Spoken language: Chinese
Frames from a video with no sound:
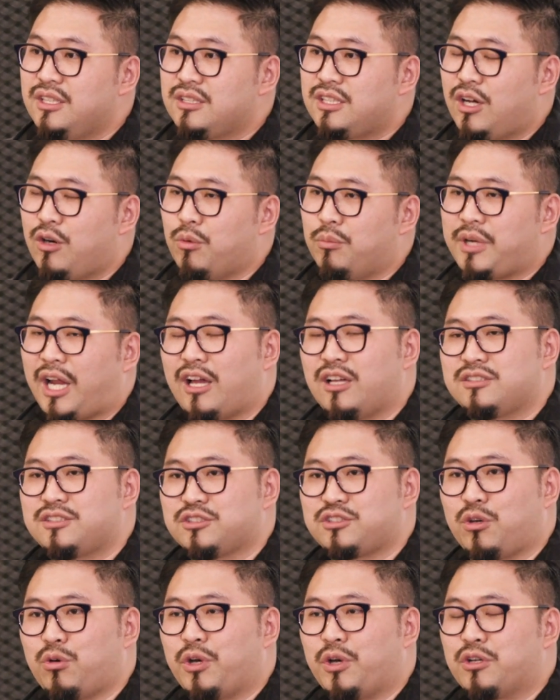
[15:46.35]
那我们来这
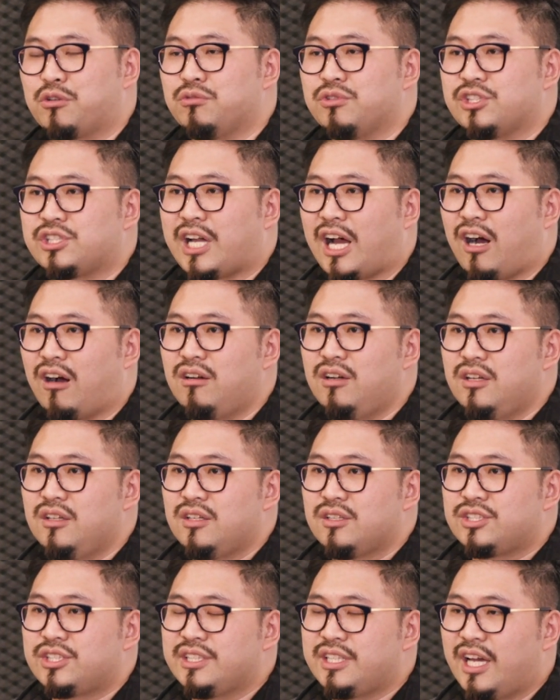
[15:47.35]
时候回顾一下哦，
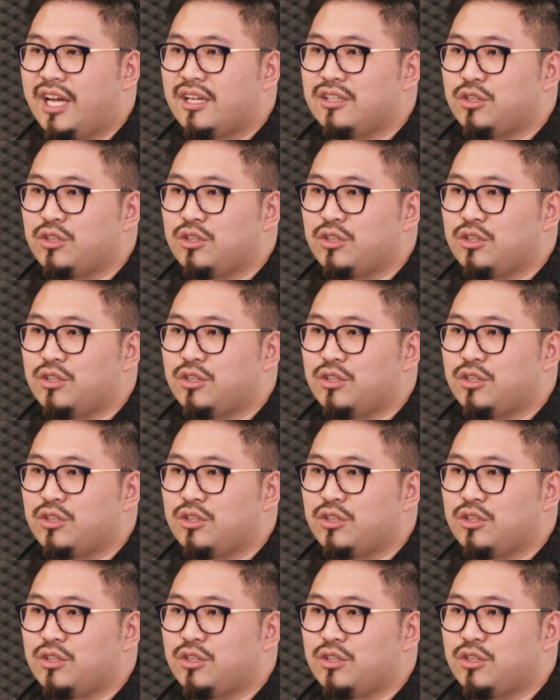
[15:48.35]
现在